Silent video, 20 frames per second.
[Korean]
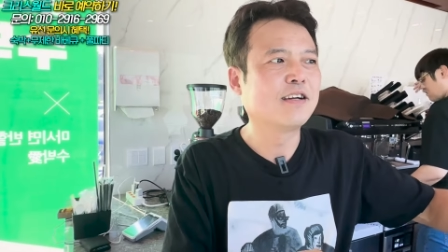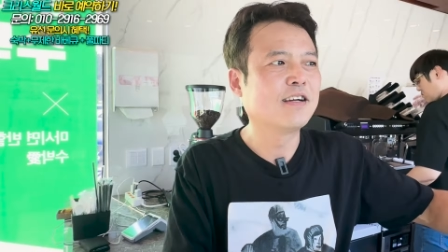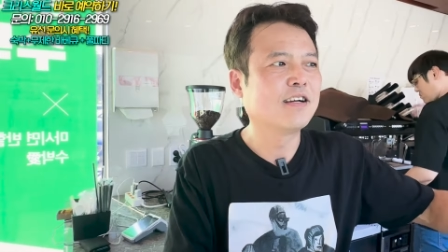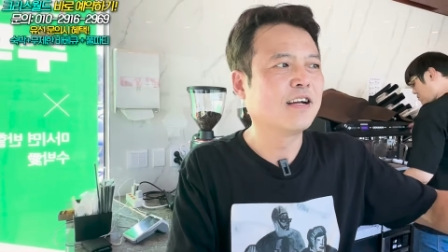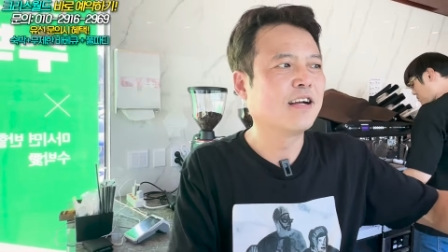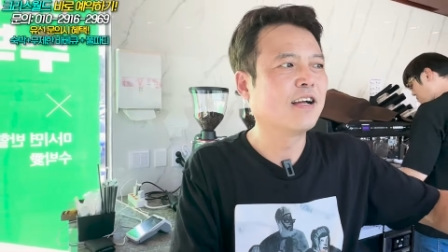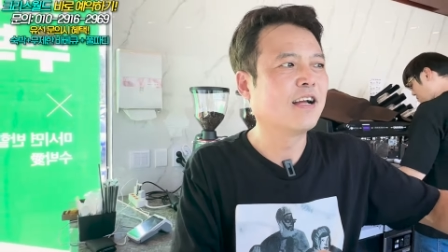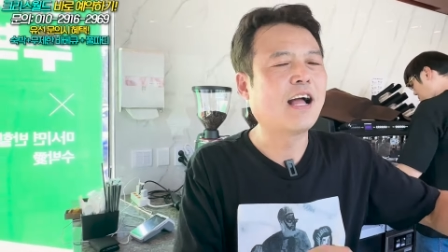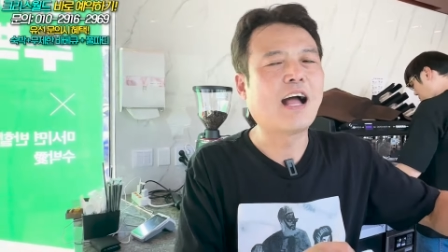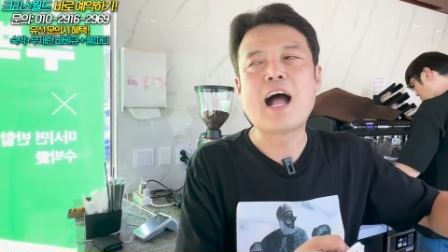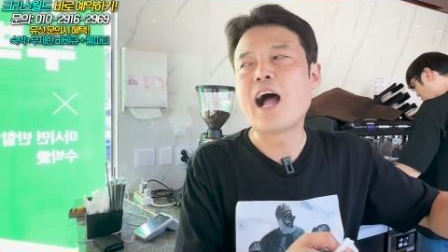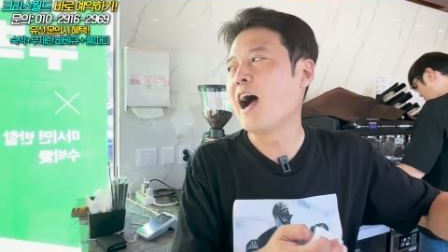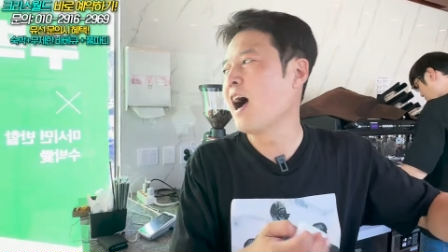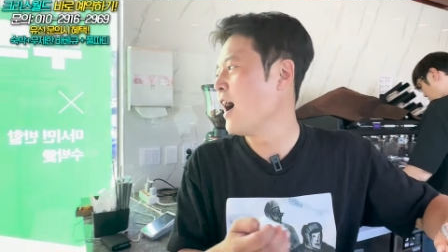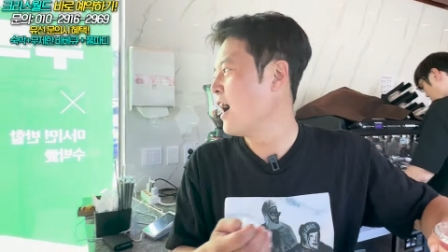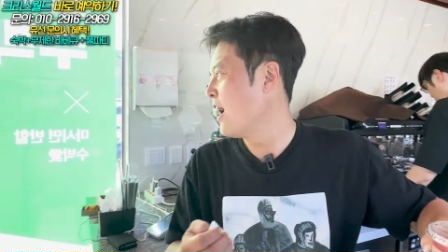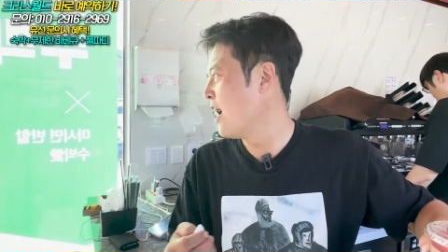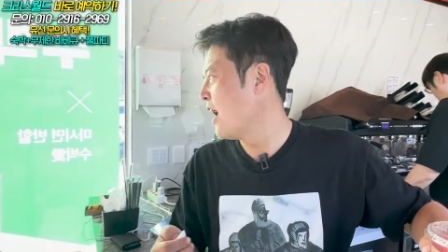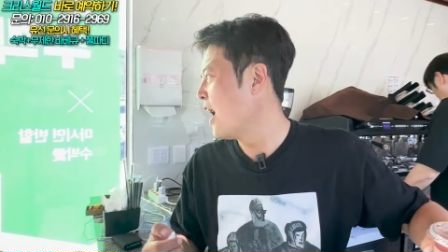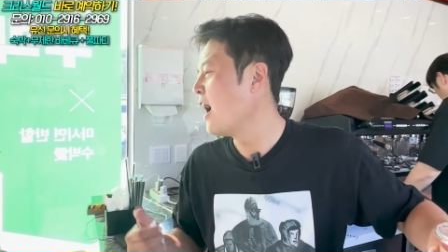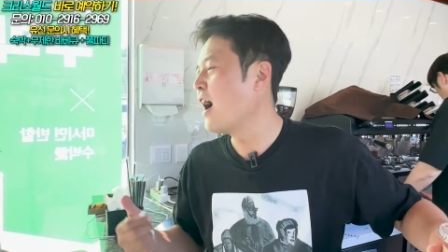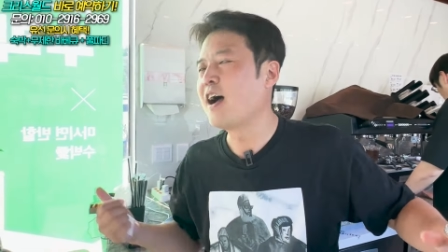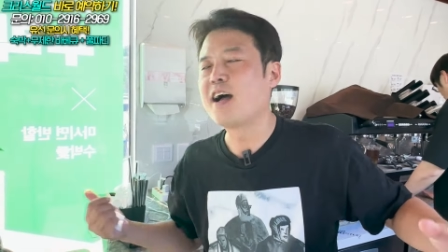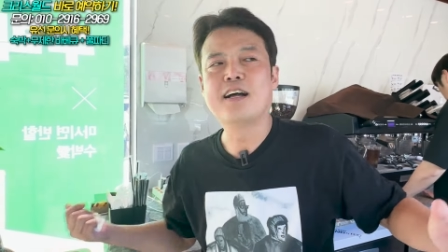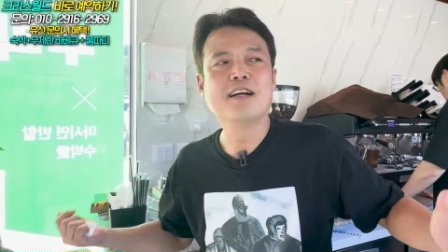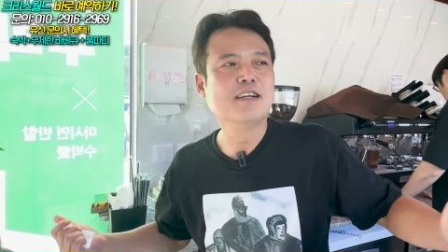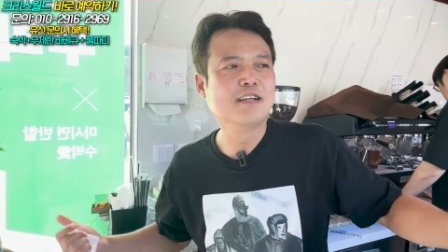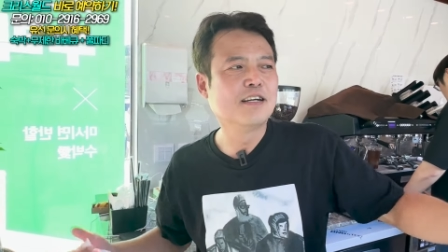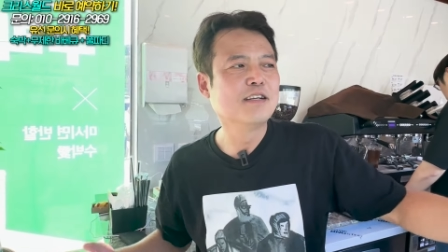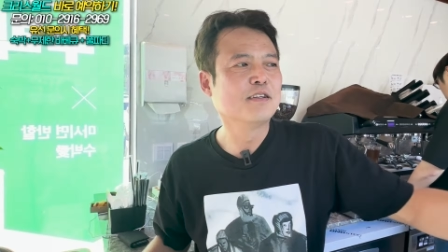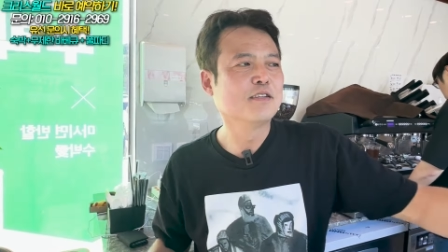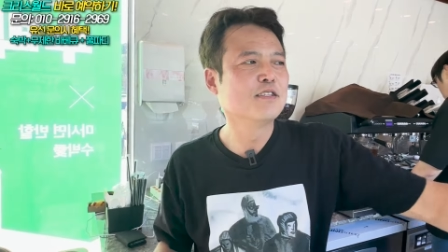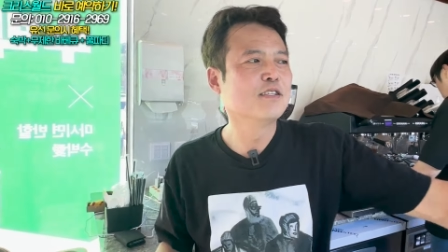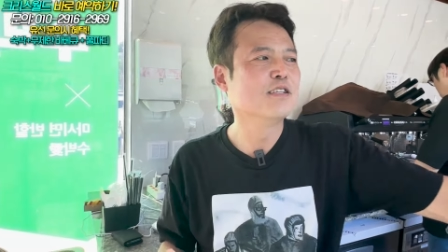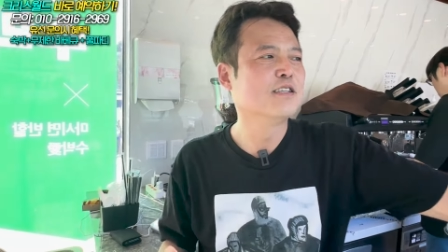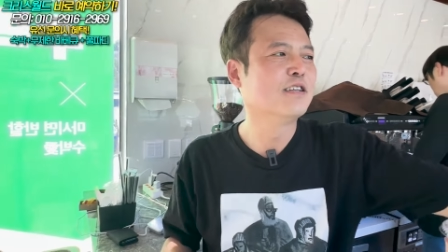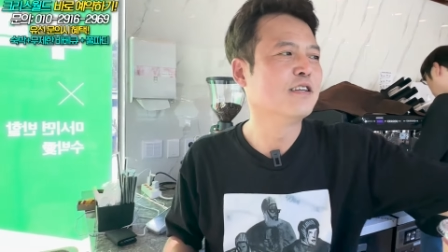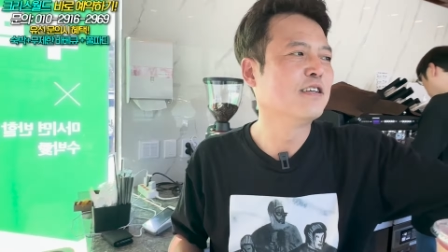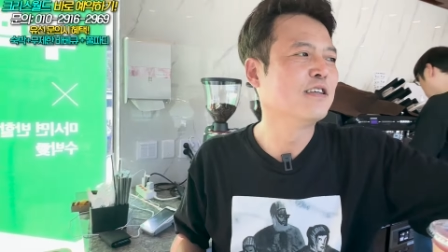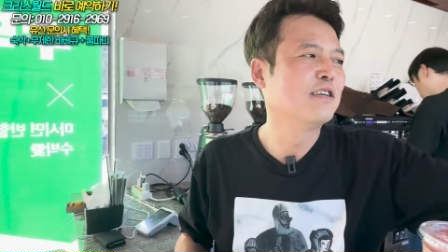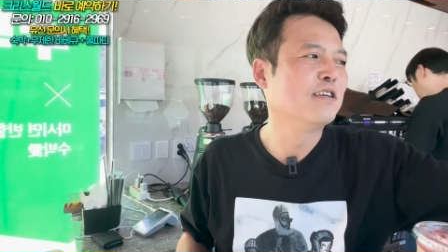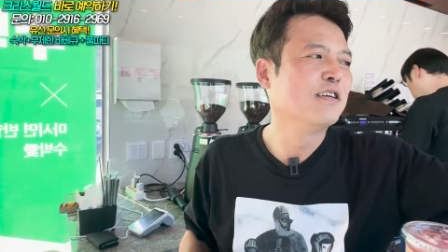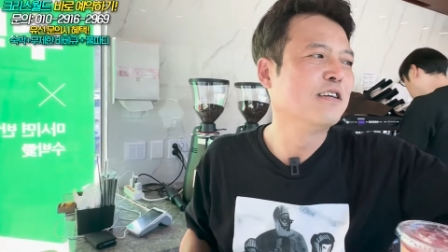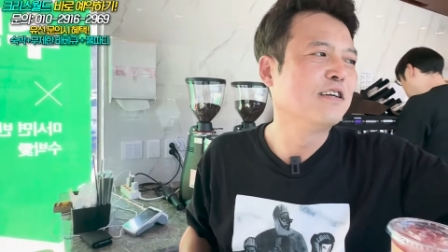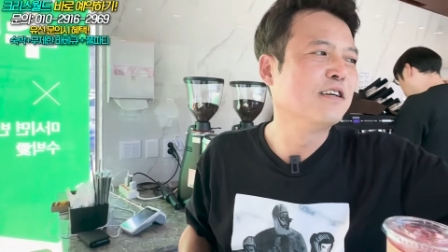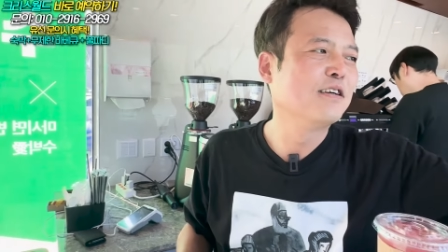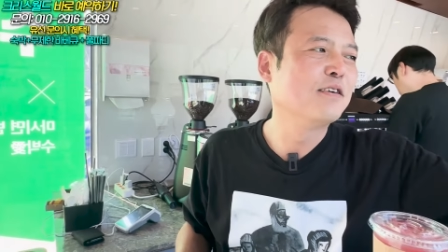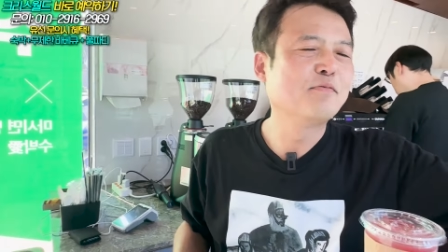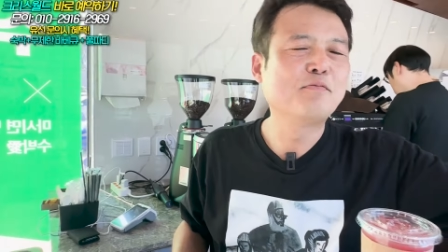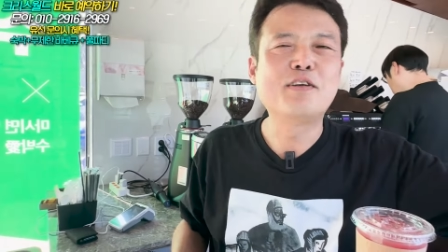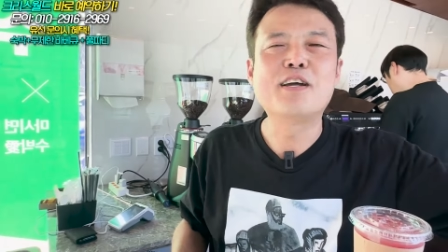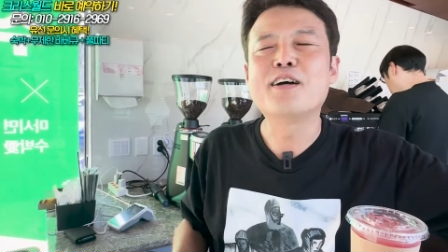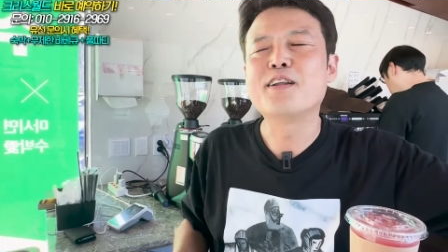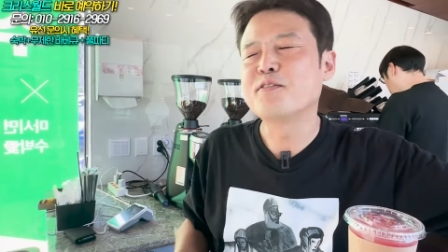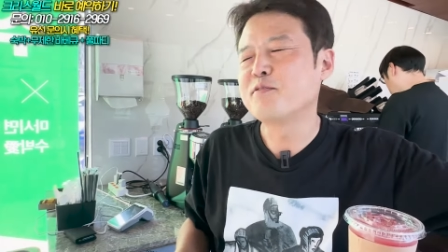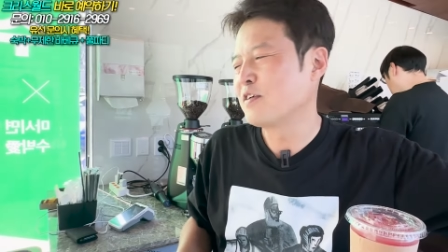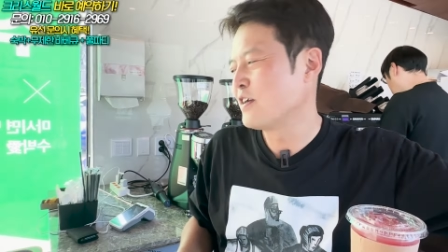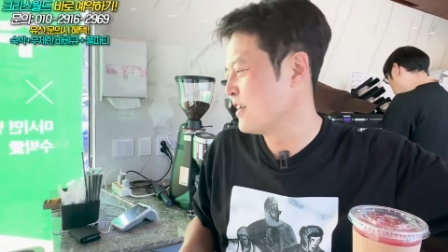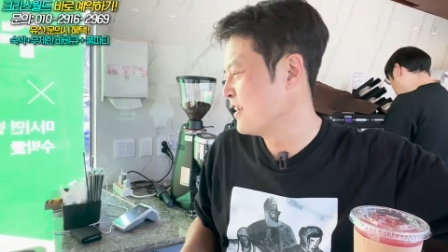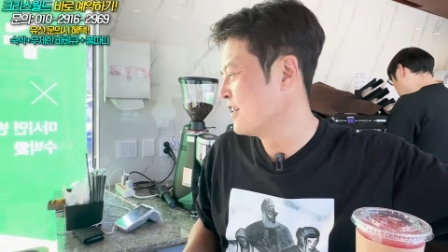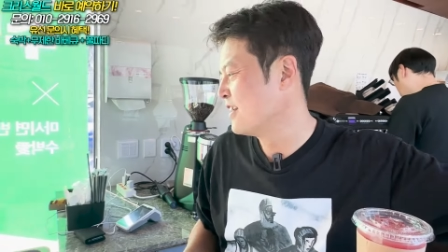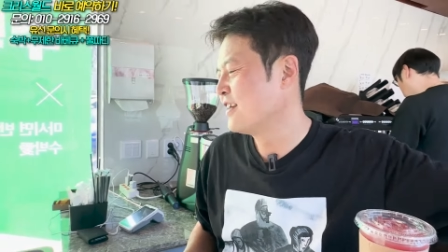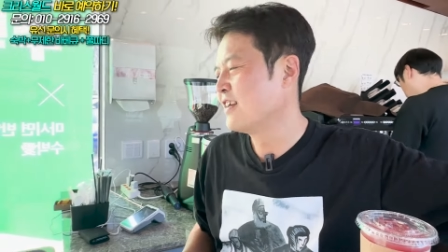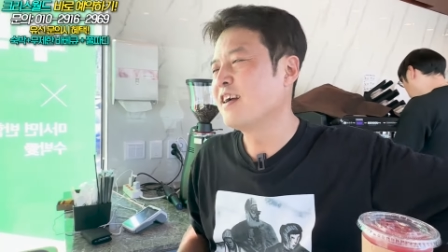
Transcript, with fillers: 노래를 약간 내가 부른 거죠. 미안해. 네.